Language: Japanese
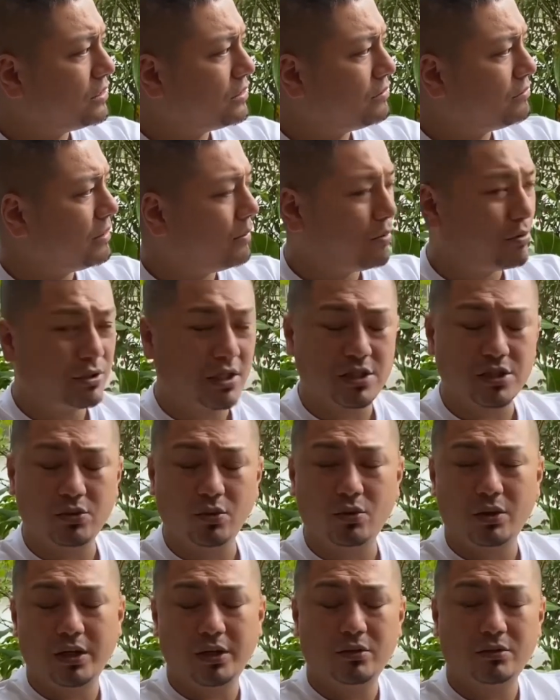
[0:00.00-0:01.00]
まあ、僕たちのお
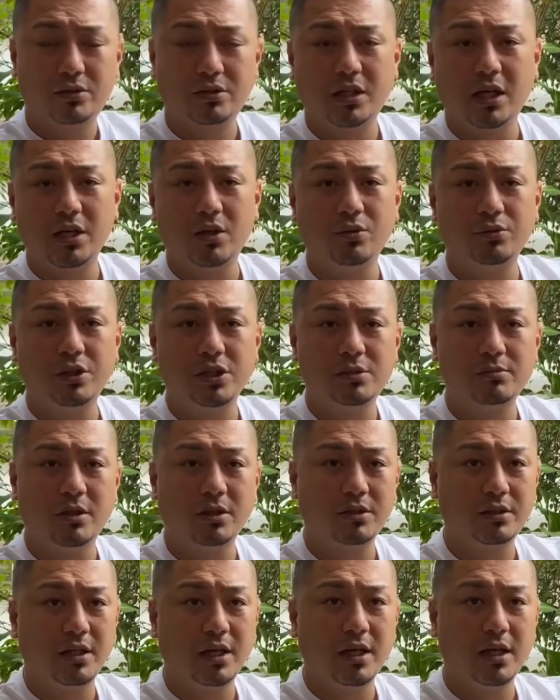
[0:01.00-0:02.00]
金を使い込んでしまっ
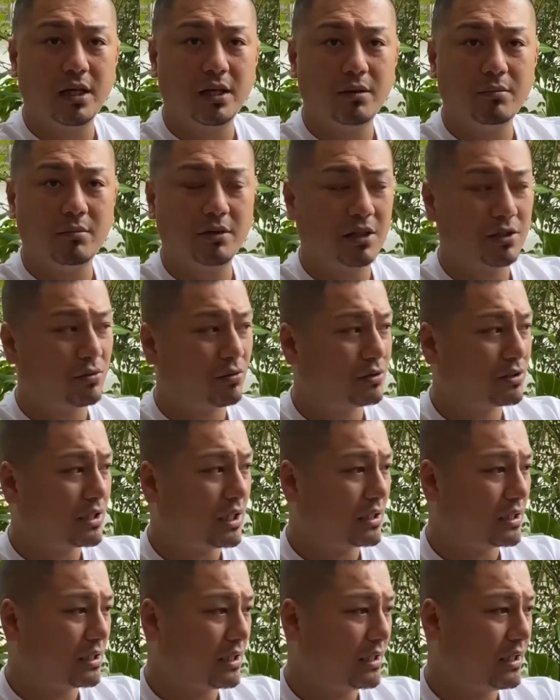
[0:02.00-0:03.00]
て、うん、またその使っ
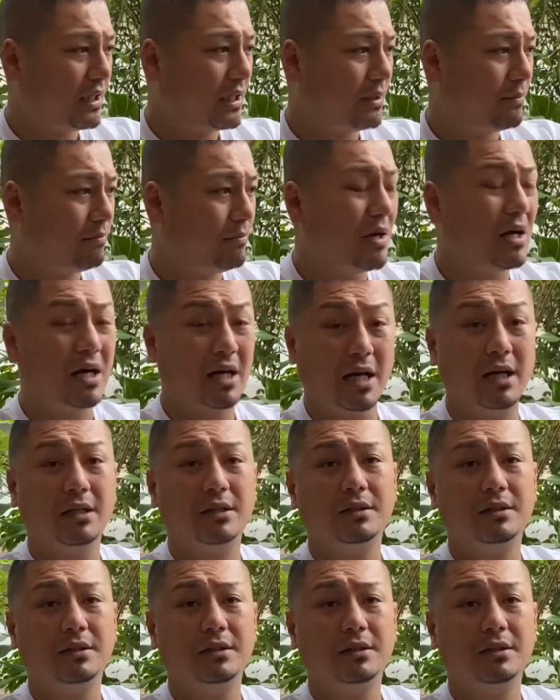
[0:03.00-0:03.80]
た先はだから